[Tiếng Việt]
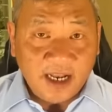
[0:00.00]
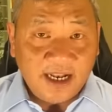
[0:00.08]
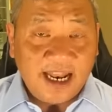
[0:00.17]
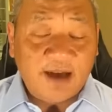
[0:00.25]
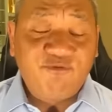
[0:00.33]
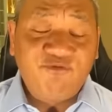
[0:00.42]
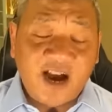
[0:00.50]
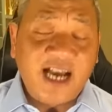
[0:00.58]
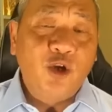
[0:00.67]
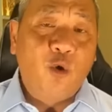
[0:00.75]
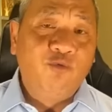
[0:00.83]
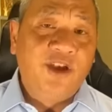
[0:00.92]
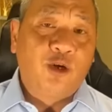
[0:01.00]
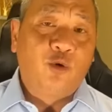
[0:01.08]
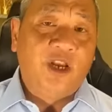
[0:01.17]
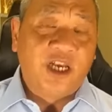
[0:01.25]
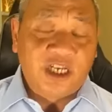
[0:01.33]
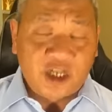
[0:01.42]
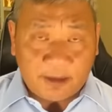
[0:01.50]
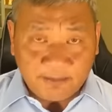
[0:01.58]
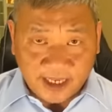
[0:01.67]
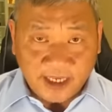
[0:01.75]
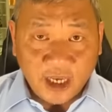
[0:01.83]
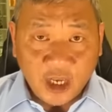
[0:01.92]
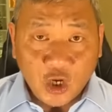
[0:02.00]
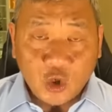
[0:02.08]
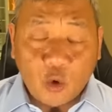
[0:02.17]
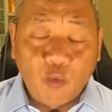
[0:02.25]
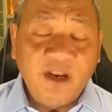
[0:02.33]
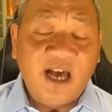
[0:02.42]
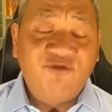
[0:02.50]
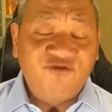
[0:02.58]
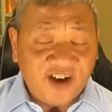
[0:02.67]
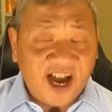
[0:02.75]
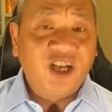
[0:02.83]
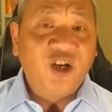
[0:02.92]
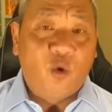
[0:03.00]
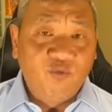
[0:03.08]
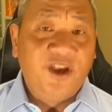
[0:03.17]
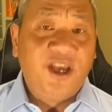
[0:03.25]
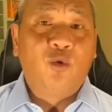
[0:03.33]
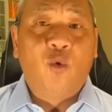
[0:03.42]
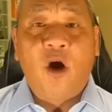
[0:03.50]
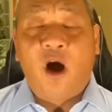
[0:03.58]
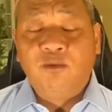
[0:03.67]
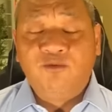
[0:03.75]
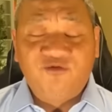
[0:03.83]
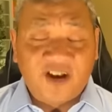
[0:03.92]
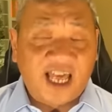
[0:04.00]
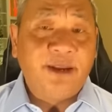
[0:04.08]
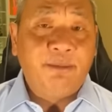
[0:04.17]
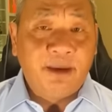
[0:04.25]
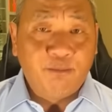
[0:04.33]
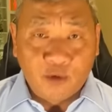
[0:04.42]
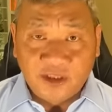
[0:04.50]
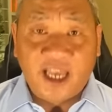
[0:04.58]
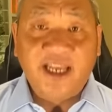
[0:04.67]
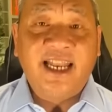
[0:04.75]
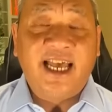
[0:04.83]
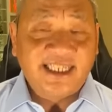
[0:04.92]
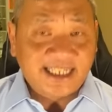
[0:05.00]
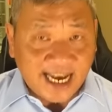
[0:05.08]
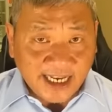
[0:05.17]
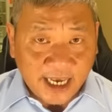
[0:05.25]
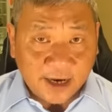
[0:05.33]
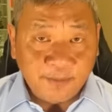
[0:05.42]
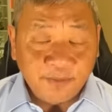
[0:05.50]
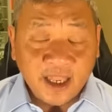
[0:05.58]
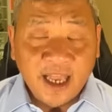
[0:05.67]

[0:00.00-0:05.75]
là phát ngôn viên của Điện Kremlin cũng là phát ngôn viên của ông Vladimir Putin đã xác nhận